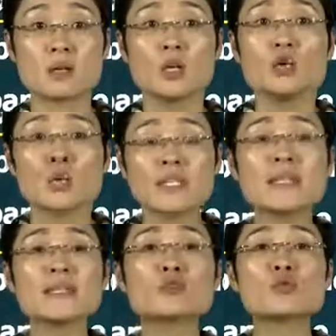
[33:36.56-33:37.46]
我现
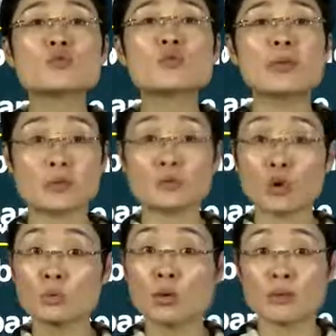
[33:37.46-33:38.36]
在先说一句话，你说
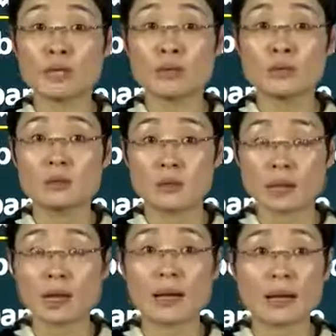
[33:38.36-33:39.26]
同不同意？听
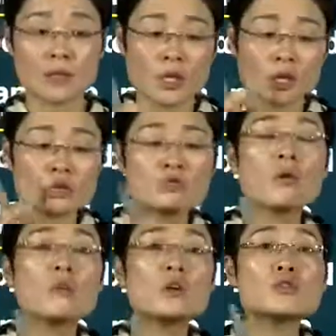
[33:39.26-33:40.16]
好了，
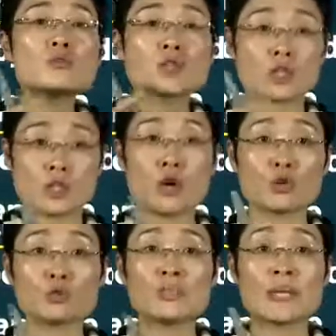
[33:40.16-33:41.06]
作文中只要
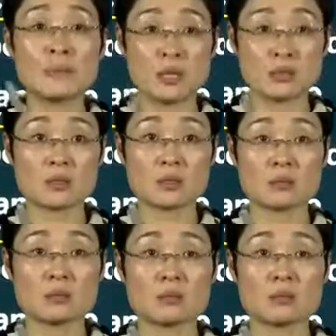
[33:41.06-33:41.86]
出现名词，